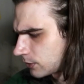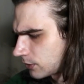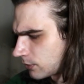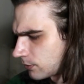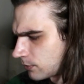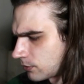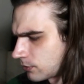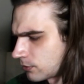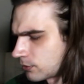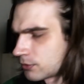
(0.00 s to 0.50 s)
że
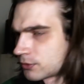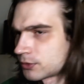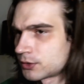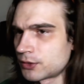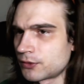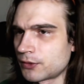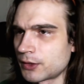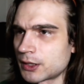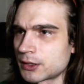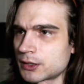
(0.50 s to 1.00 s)
to był
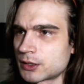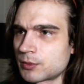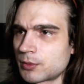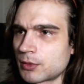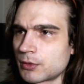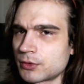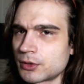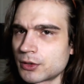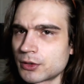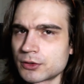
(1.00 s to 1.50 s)
świat
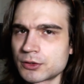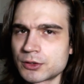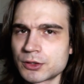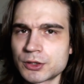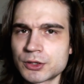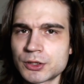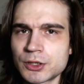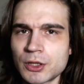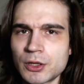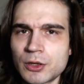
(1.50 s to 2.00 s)

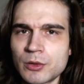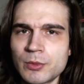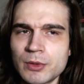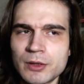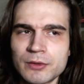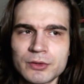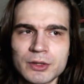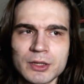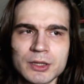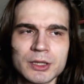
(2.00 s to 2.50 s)
spełniających się
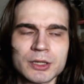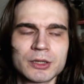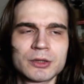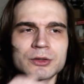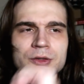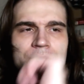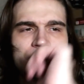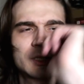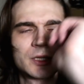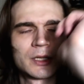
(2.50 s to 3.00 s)
obaw,
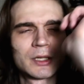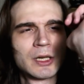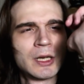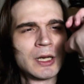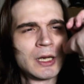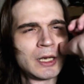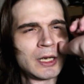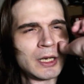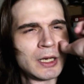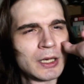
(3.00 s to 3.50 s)
dlatego że
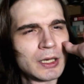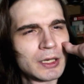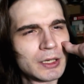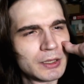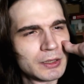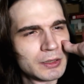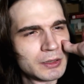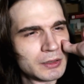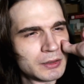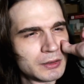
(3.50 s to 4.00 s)

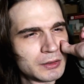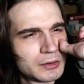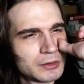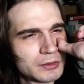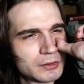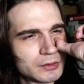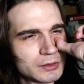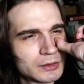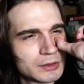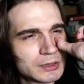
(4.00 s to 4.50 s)
y,
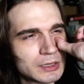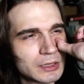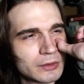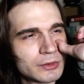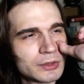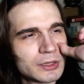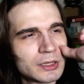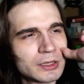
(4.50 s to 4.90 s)
cały